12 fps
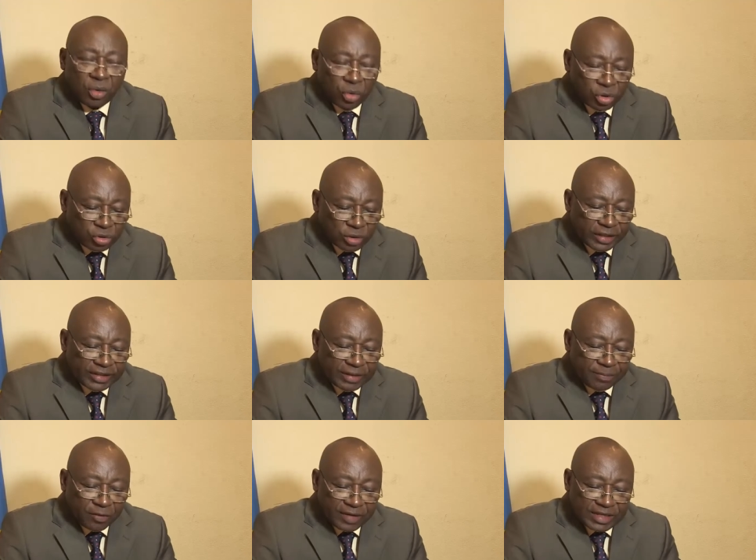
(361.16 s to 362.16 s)

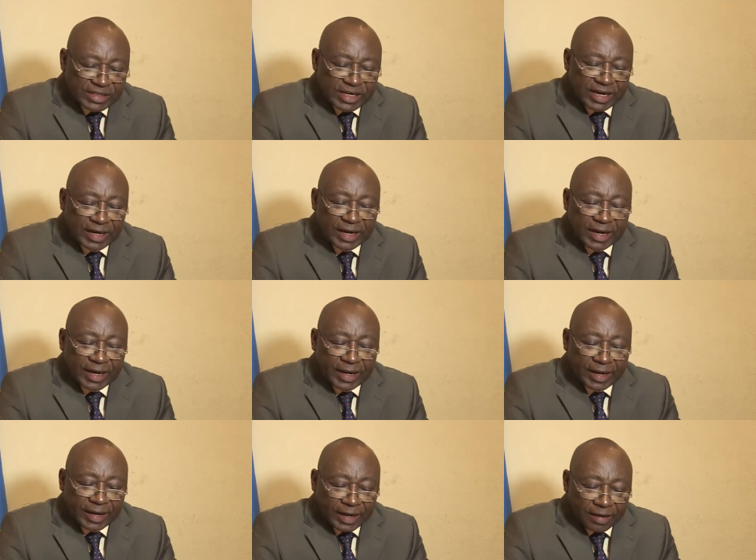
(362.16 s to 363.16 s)
L'autorité provinciale
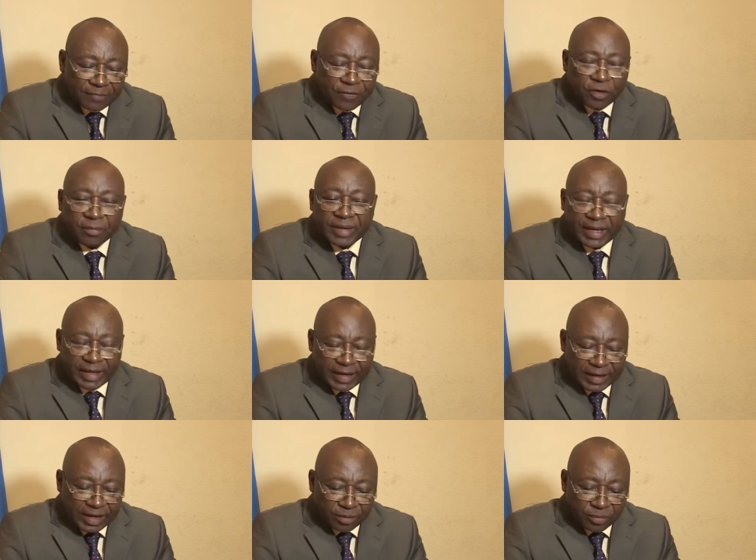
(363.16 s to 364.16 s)
a informé
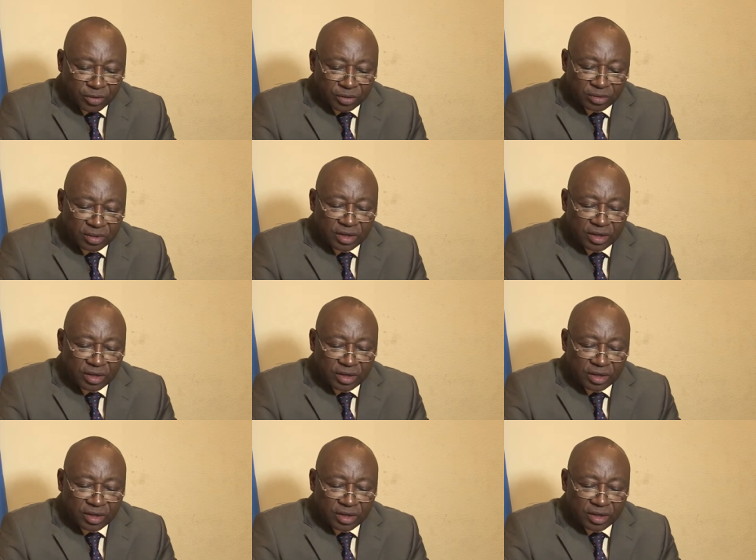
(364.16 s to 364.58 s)
également